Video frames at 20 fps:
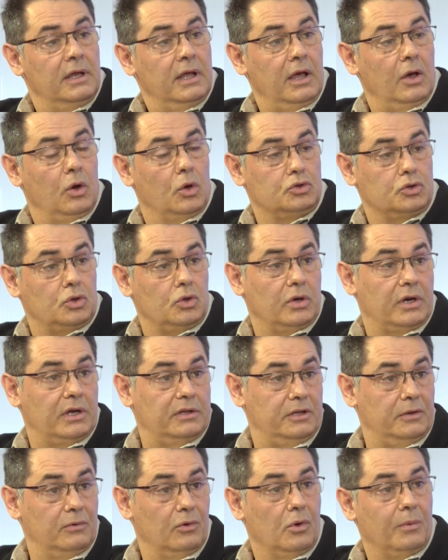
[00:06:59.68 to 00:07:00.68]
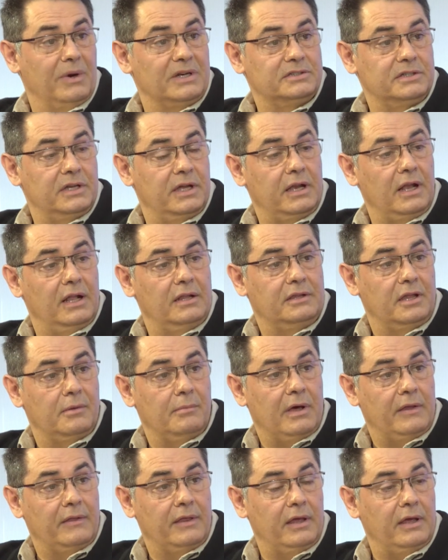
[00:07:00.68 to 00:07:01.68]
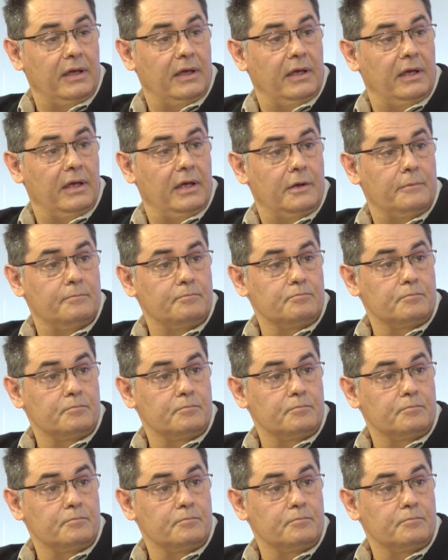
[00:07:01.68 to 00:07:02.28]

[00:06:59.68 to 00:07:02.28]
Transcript: otro objetivo va a ser el tema de,